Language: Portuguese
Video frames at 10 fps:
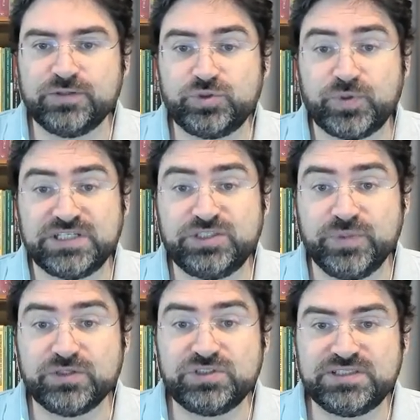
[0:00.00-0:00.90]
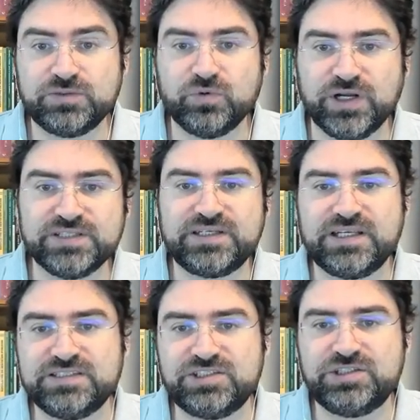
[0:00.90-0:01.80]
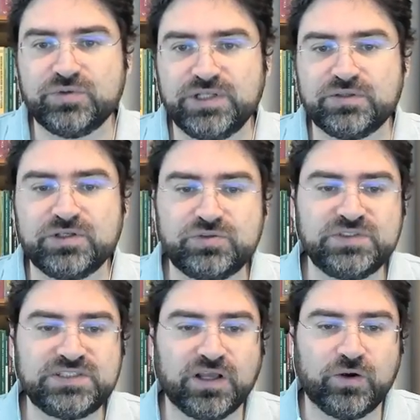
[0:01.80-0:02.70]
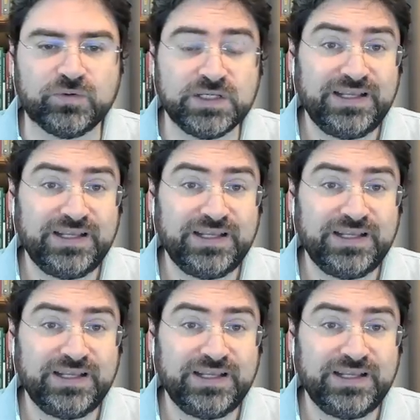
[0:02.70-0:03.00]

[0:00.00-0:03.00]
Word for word: dos procedimentos de segurança que existiam dentro da instituição.